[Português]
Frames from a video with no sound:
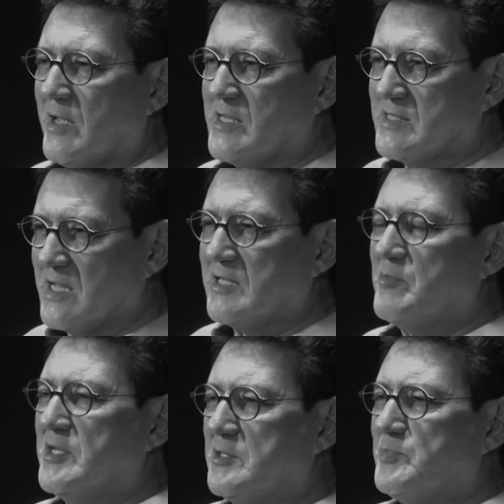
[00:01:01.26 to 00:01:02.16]

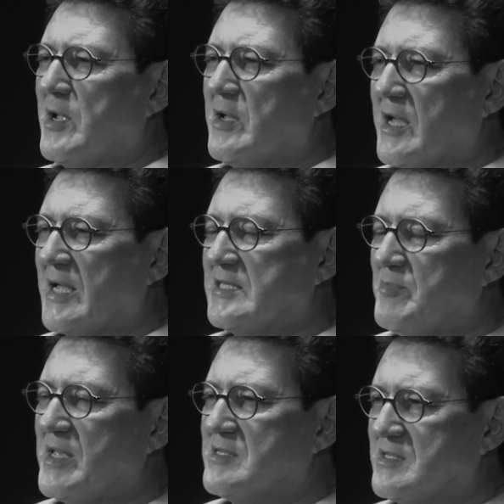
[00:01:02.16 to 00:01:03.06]
exatamente para a
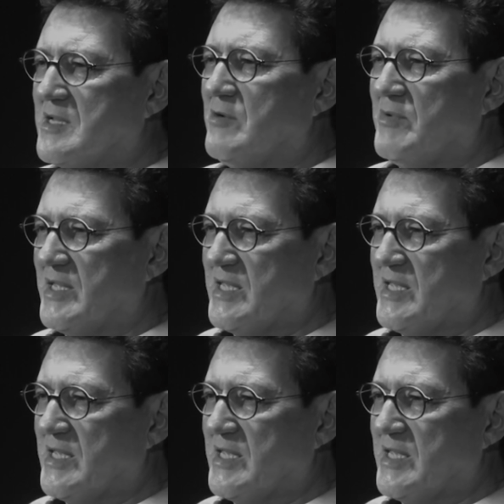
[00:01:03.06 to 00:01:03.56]
dimensão em